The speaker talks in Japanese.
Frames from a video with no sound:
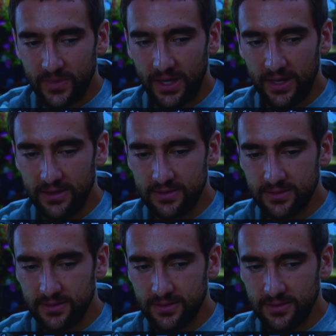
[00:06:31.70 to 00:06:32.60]
and
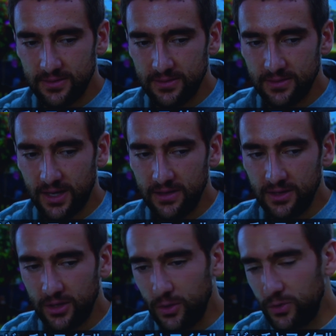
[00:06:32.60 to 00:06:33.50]
uh, I,
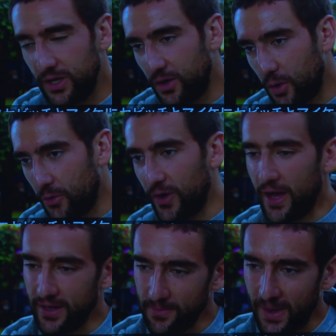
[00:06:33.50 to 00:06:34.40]
including
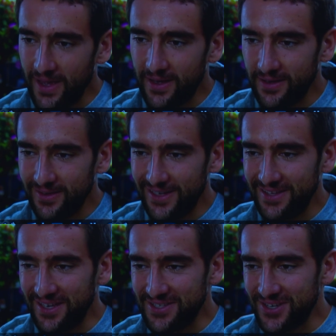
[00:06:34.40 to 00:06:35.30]
Goran and Michael, I
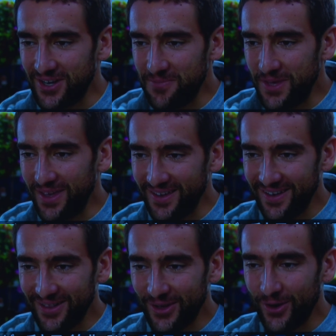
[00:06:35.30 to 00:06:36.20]
think it's going to be
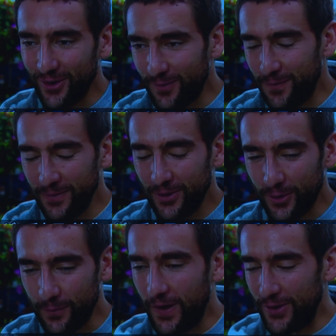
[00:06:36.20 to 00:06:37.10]
a lot, a lot,
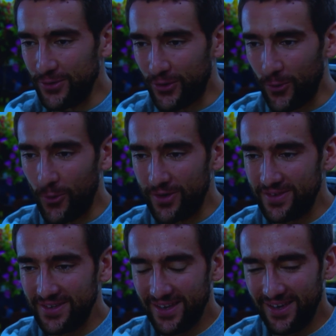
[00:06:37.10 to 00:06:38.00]
lot of fun on the
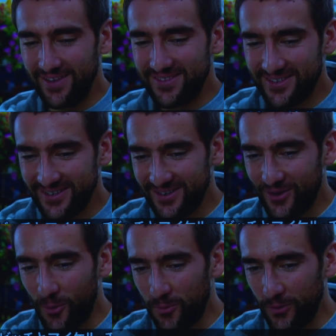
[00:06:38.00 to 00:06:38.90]
court, and uh,
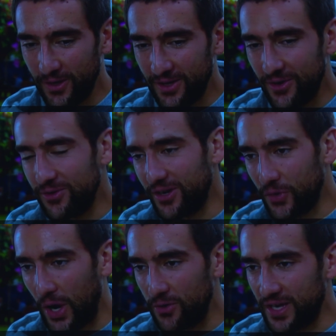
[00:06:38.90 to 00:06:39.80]
hopefully, you know, the
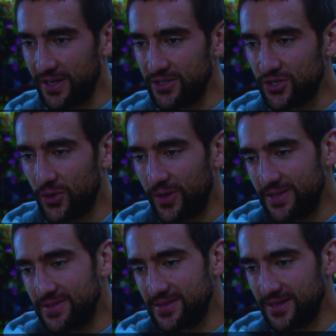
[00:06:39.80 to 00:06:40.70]
crowd can enjoy
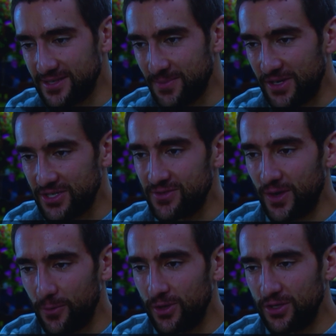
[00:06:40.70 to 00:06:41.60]
as, as much as
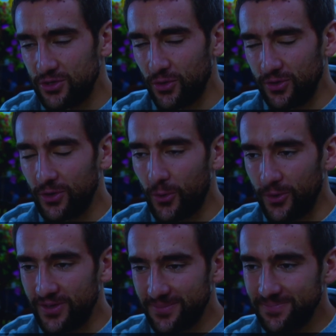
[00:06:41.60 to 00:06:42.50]
we would enjoy on the
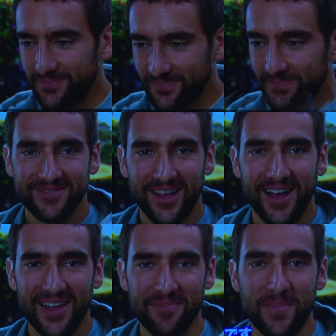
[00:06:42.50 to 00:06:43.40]
court.
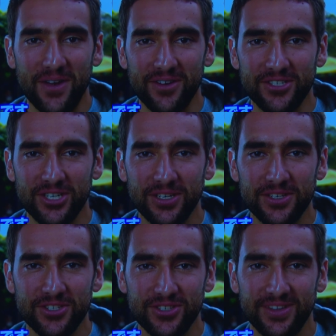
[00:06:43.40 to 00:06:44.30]
Hi, I'm Marin
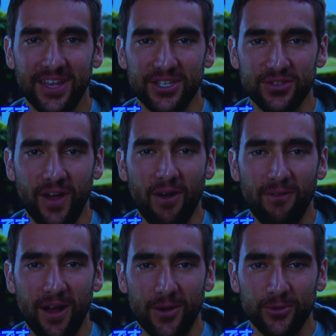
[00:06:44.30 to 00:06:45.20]
Cilic, Touch Wow
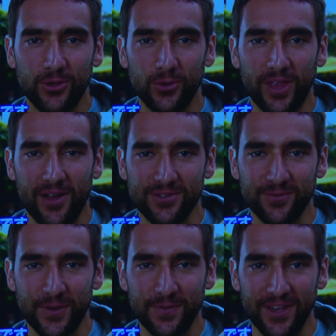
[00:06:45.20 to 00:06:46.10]
Wow
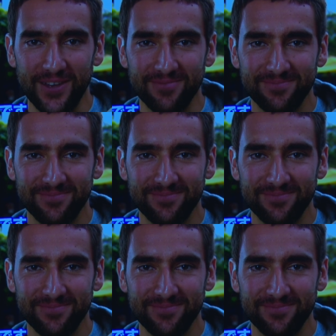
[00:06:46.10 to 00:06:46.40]
2015.